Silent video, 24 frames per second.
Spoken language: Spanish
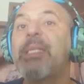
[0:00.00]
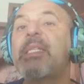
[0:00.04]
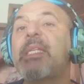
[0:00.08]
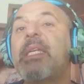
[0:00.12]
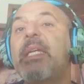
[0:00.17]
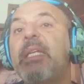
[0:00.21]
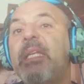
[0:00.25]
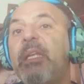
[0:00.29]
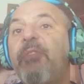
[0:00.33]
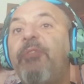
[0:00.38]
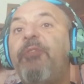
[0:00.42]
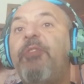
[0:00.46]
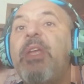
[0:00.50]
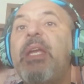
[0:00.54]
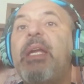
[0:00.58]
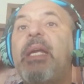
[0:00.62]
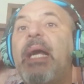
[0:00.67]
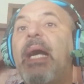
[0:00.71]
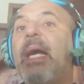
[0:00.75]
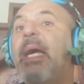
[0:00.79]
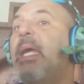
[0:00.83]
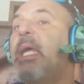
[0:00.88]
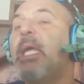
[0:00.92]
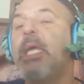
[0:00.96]

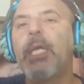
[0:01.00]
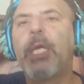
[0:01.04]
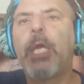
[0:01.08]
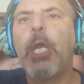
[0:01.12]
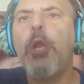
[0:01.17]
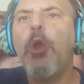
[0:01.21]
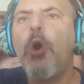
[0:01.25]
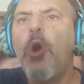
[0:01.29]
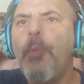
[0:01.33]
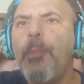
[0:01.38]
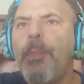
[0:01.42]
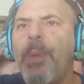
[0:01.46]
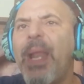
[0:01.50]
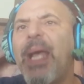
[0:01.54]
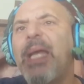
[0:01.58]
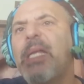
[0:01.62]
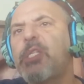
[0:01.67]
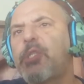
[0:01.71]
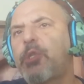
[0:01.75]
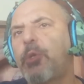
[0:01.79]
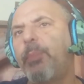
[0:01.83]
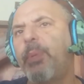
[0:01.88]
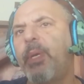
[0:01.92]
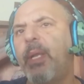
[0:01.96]
significa que no habrá
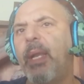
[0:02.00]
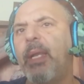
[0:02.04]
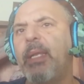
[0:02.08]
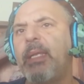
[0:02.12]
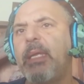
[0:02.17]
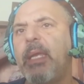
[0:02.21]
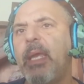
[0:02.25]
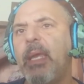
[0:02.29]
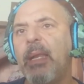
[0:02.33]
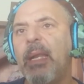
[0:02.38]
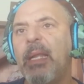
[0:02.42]
soberanía